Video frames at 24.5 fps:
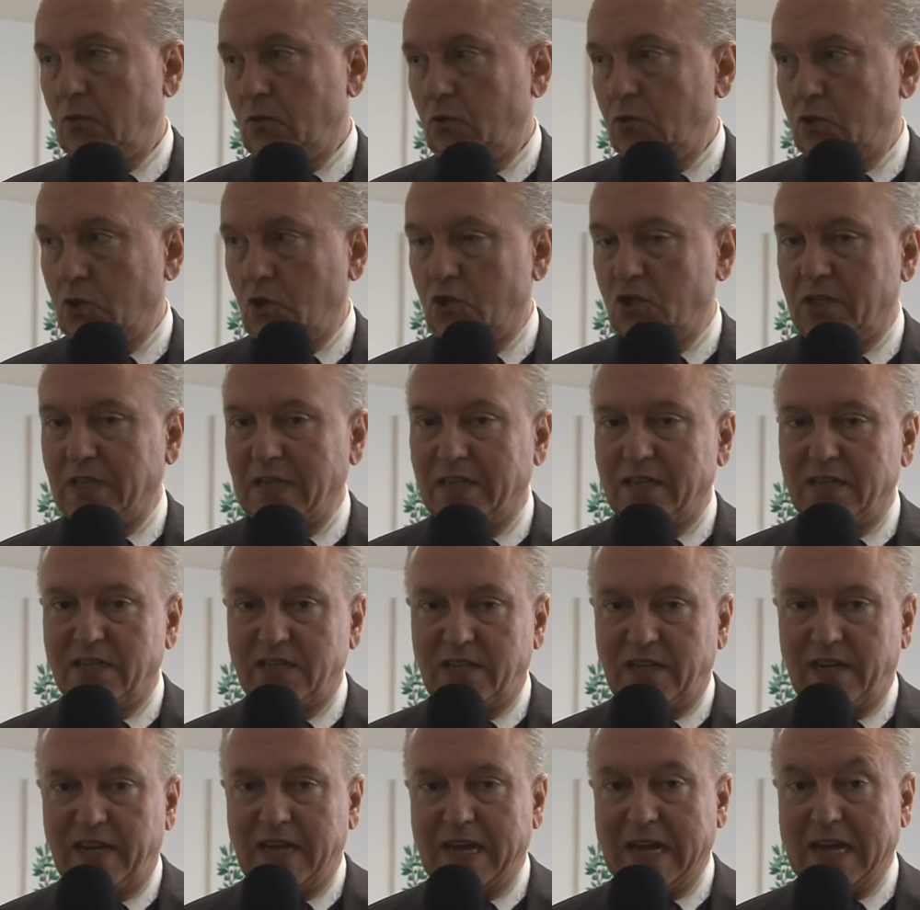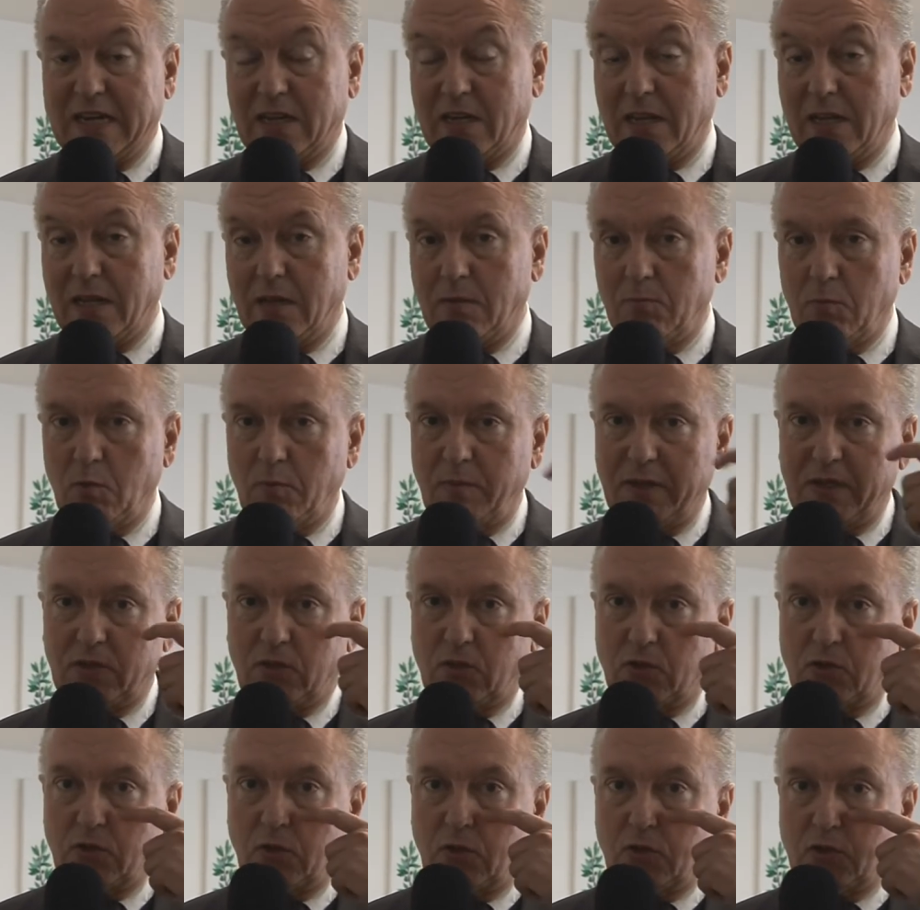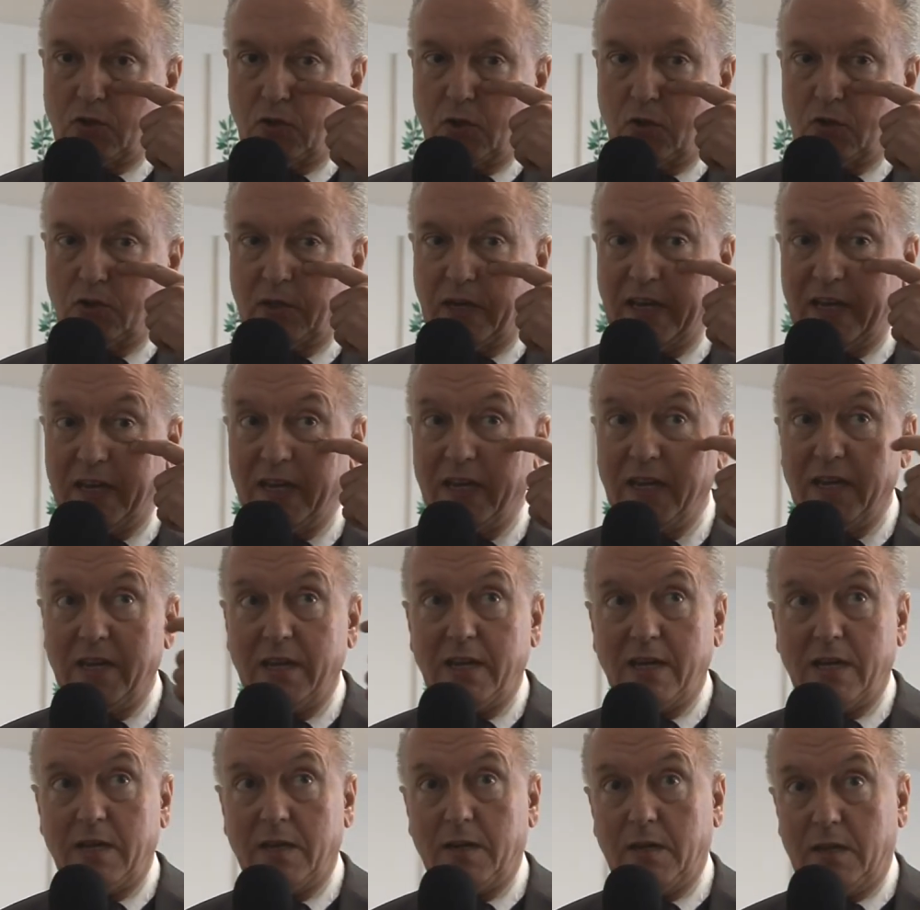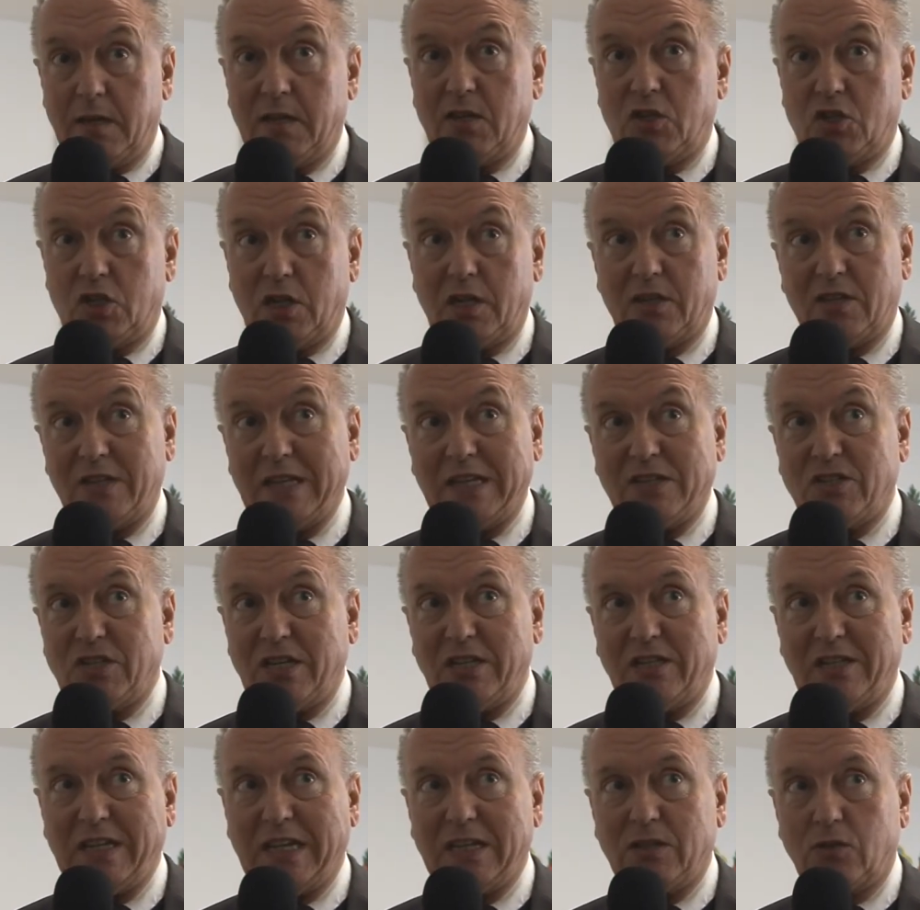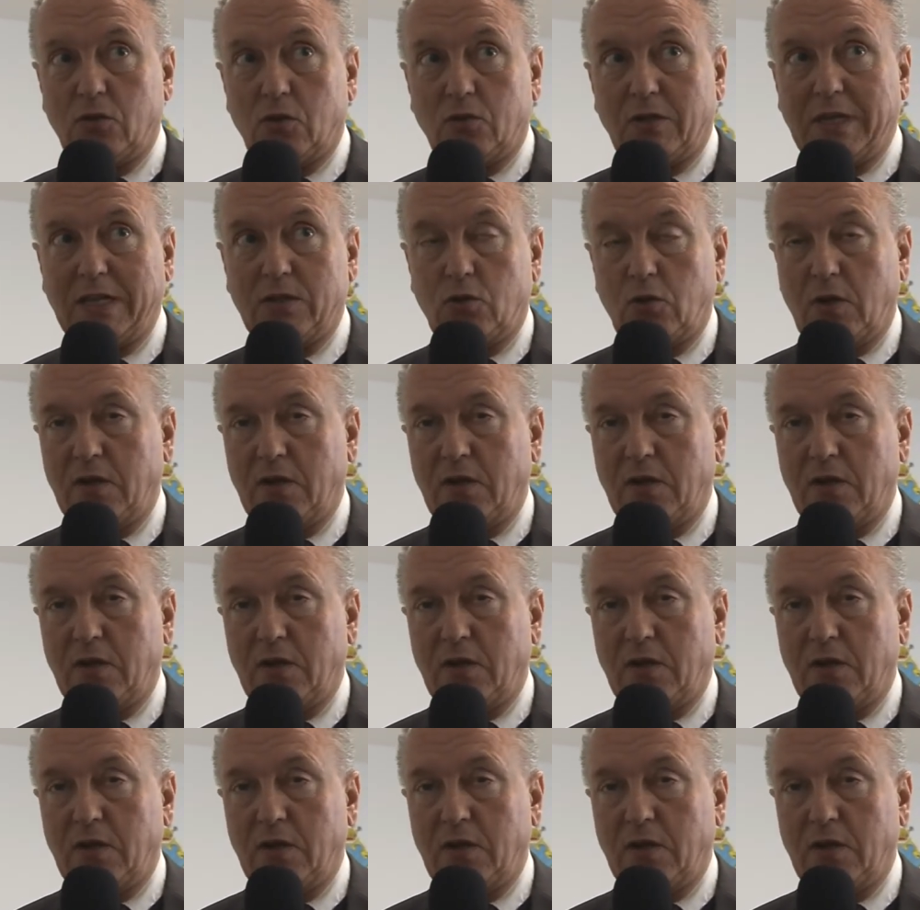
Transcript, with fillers: società di Serie A, che al momento sono solo tre, c'è tanto, tanto